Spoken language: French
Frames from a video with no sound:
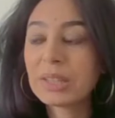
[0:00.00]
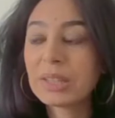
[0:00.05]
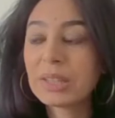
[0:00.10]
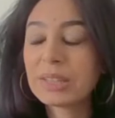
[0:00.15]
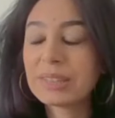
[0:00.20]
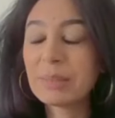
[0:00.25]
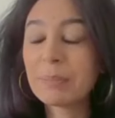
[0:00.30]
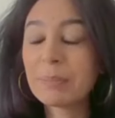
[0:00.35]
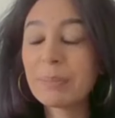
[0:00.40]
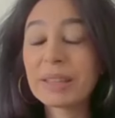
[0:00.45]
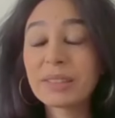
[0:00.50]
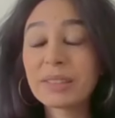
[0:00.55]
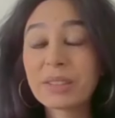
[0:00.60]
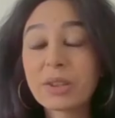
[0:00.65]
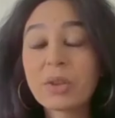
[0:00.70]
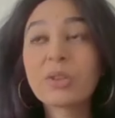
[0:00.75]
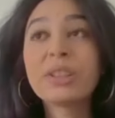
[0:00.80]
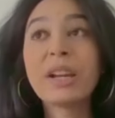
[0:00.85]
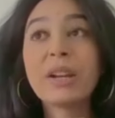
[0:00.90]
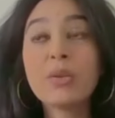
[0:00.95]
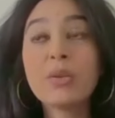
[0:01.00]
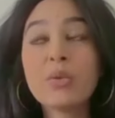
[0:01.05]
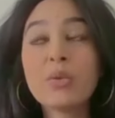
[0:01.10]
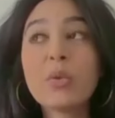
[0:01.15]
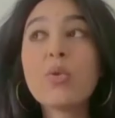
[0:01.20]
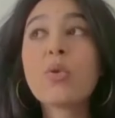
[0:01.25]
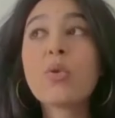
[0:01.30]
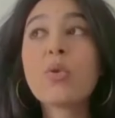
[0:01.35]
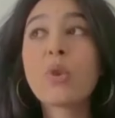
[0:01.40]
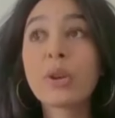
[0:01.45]
Ce n'est pas
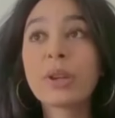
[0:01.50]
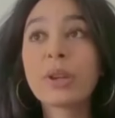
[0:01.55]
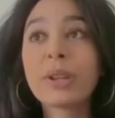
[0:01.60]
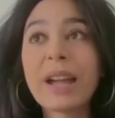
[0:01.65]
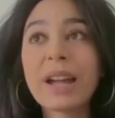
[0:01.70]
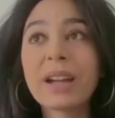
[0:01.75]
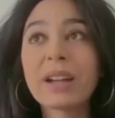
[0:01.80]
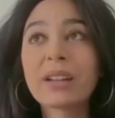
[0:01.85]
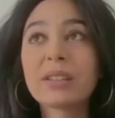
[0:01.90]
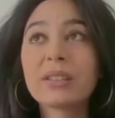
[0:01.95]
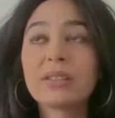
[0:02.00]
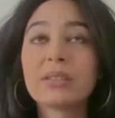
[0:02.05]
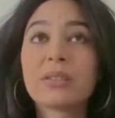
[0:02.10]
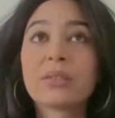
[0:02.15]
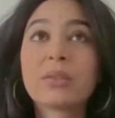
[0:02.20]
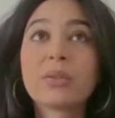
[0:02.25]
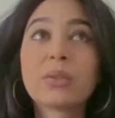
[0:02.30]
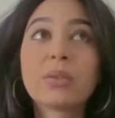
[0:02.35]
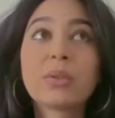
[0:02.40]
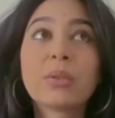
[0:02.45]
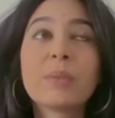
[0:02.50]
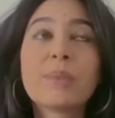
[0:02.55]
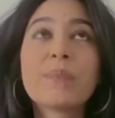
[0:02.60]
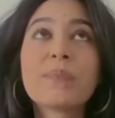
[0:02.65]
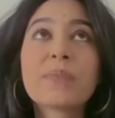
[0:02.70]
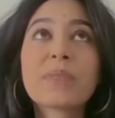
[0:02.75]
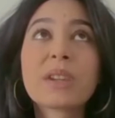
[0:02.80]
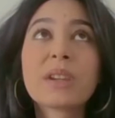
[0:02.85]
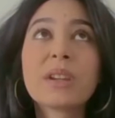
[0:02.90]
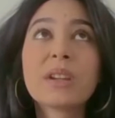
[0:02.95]
scandaleux au regard de,
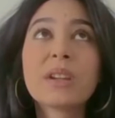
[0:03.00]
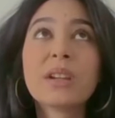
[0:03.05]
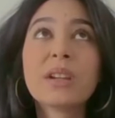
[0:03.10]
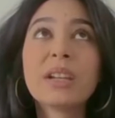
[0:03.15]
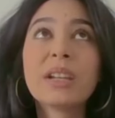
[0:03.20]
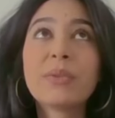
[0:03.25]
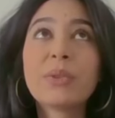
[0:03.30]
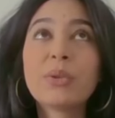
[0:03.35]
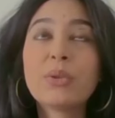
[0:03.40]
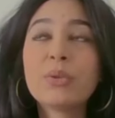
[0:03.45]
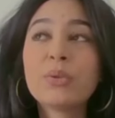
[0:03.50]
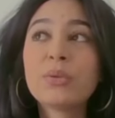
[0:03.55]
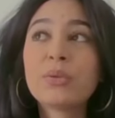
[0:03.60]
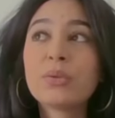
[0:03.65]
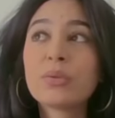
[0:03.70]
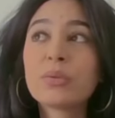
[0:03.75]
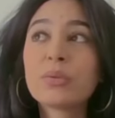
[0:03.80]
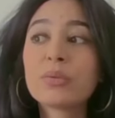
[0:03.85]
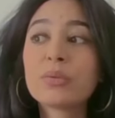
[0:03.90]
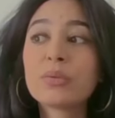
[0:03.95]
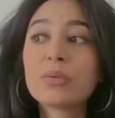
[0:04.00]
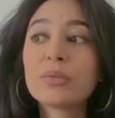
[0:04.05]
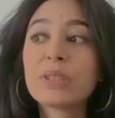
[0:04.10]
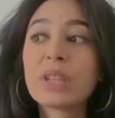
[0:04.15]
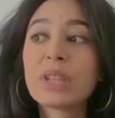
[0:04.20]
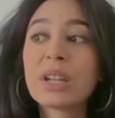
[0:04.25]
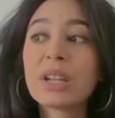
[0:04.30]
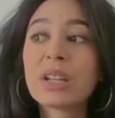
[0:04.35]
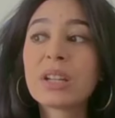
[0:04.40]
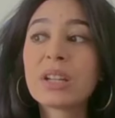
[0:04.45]
l'évolution
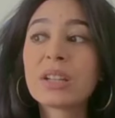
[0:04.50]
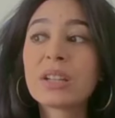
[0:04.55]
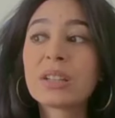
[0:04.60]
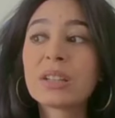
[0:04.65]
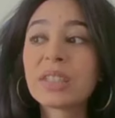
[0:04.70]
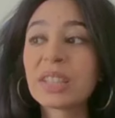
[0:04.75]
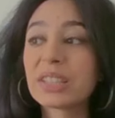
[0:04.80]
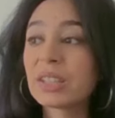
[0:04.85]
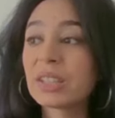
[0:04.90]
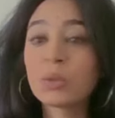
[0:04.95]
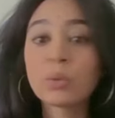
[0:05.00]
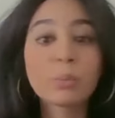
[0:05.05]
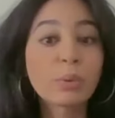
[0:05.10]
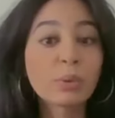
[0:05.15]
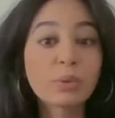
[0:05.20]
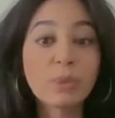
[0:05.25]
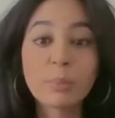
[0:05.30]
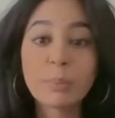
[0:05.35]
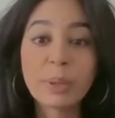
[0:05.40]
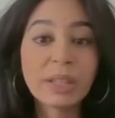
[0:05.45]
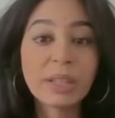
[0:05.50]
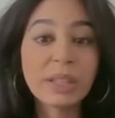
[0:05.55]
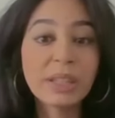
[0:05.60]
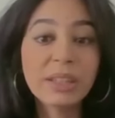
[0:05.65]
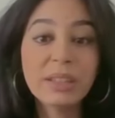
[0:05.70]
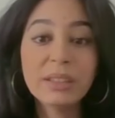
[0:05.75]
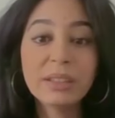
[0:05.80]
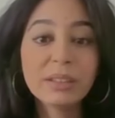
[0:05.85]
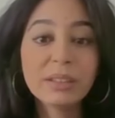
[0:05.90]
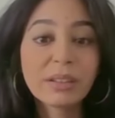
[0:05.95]
d'un certain nombre de
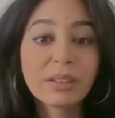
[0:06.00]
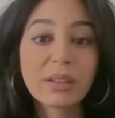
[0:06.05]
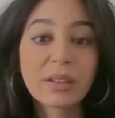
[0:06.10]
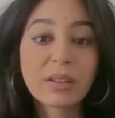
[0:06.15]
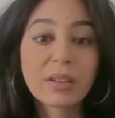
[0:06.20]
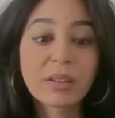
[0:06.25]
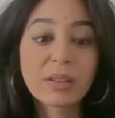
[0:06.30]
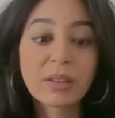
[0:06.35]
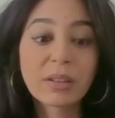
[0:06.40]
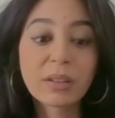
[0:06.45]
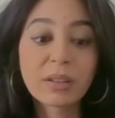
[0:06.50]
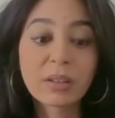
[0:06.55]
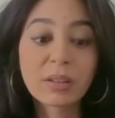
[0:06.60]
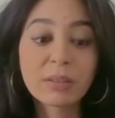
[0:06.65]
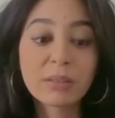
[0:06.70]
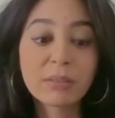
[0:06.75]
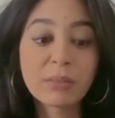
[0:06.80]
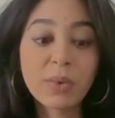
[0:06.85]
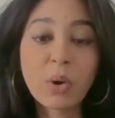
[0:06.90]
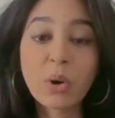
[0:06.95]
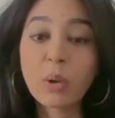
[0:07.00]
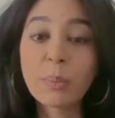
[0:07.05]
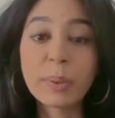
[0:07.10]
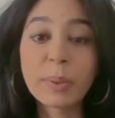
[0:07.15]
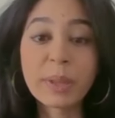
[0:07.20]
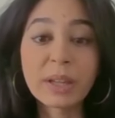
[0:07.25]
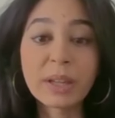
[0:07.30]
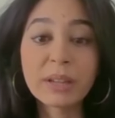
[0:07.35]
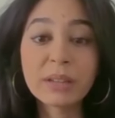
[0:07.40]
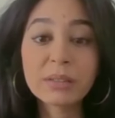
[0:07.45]
pays euh,
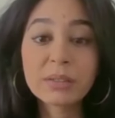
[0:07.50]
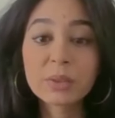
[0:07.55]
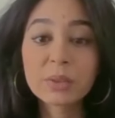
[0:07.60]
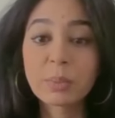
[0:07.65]
européens.